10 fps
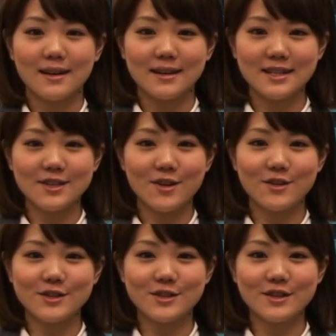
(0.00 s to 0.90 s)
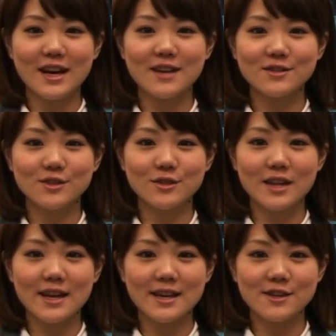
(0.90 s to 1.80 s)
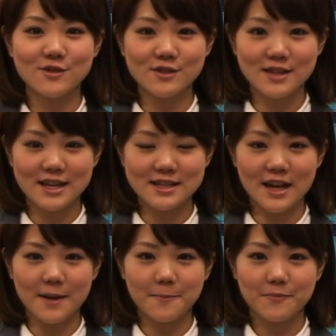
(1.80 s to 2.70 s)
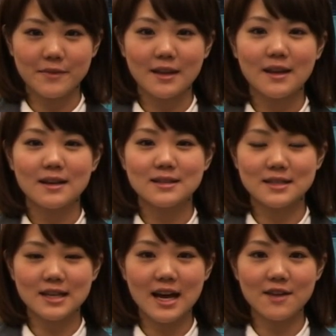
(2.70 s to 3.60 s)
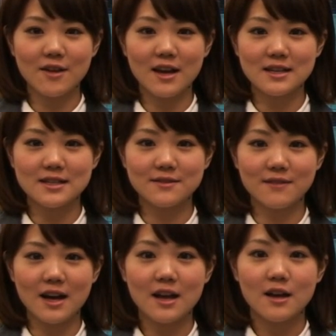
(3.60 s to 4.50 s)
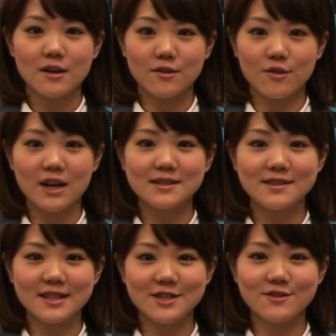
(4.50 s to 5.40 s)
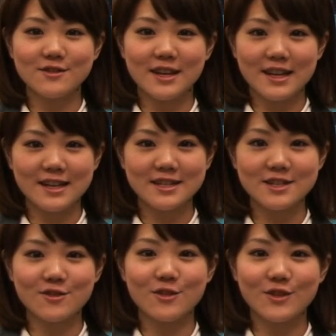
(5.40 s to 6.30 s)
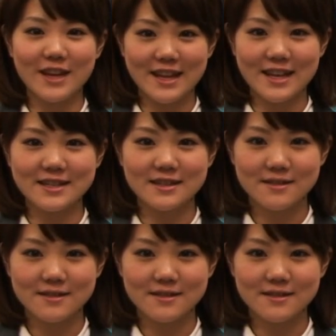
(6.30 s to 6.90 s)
以上週刊宇宙天気ニュースでした次回の配信は5月27日の予定です